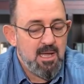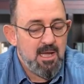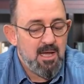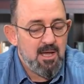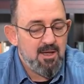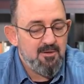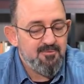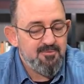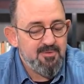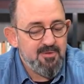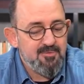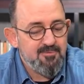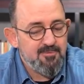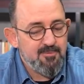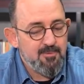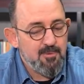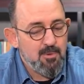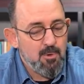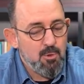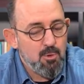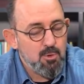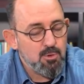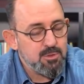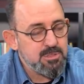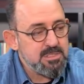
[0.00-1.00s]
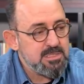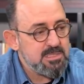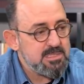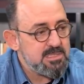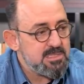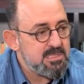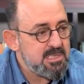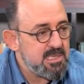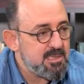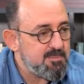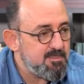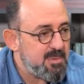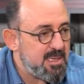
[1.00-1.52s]
hafif
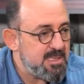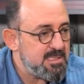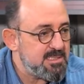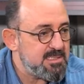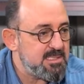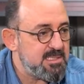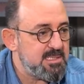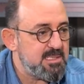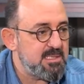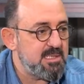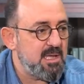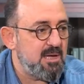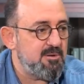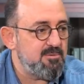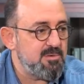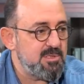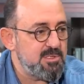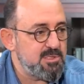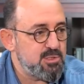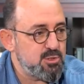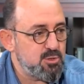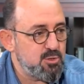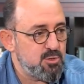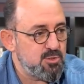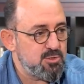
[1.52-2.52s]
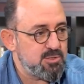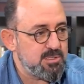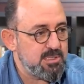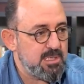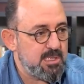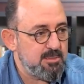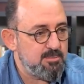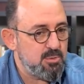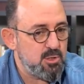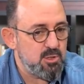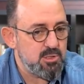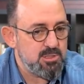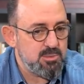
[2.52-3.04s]
otistik benzeri davranış
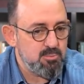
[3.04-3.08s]
gösterebiliyor.